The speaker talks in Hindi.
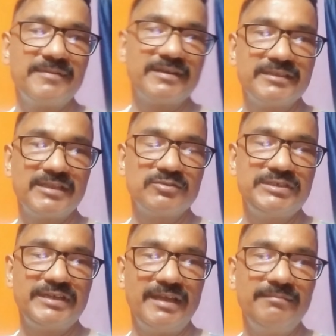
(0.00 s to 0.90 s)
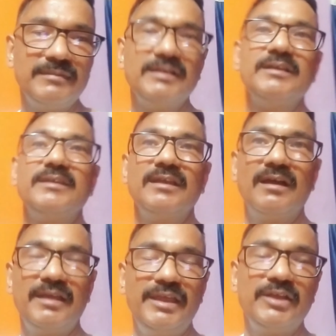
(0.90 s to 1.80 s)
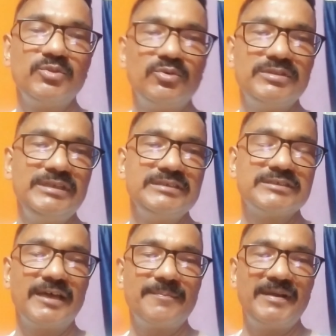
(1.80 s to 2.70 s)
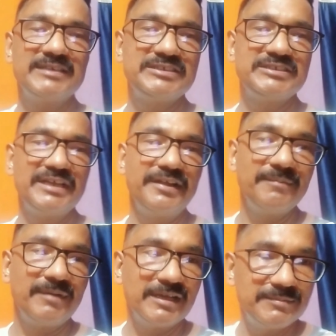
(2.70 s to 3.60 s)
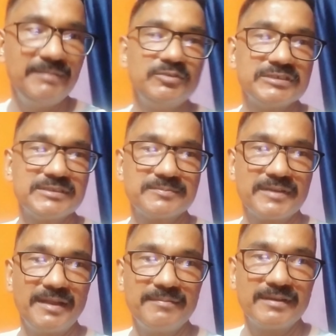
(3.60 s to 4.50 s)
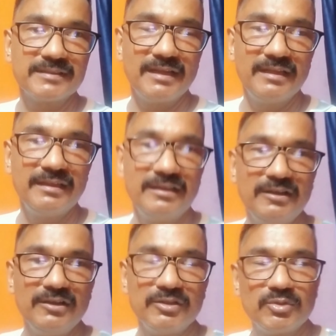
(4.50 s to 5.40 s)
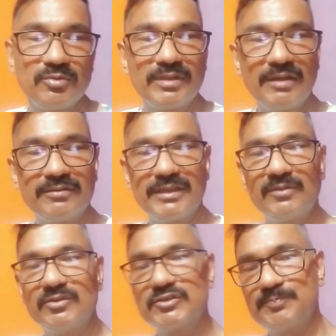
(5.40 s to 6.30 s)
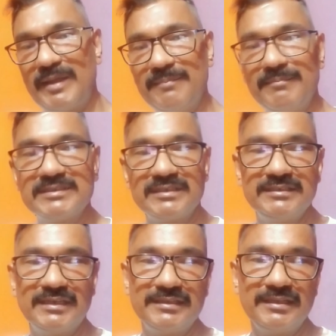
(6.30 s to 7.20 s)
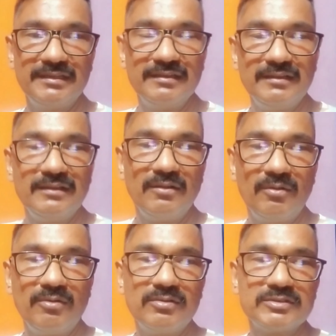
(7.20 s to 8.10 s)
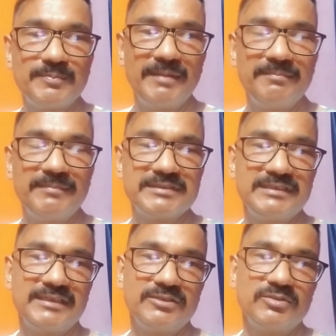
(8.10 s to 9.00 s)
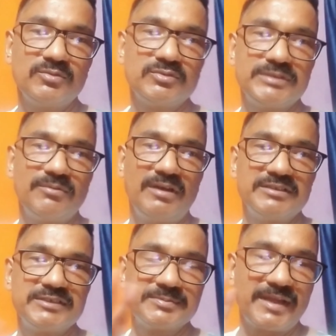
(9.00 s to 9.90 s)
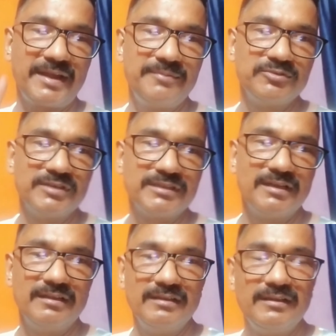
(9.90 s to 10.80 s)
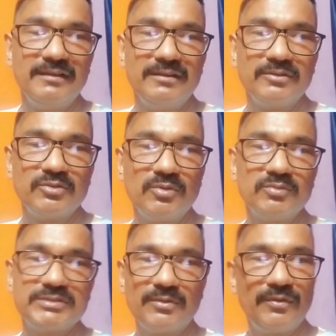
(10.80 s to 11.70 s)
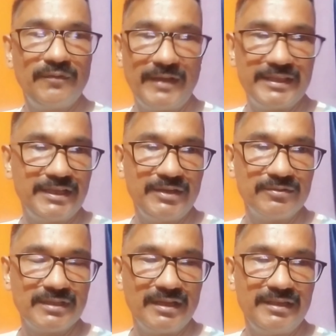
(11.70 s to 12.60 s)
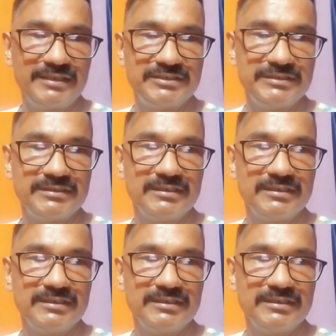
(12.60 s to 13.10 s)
देता है उसी टाइम या एक दो तीन चार पाँच छः घंटे बाद भी मुझे सब्सक्राइब करता है तो क्या होता है कि वो स्पैम में चली जाती है और स्पैम में चले जाते तो उससे वो अनसब्सक्राइब हो जाता है तो उससे कोई फ़ायदा नहीं होता एक चीज़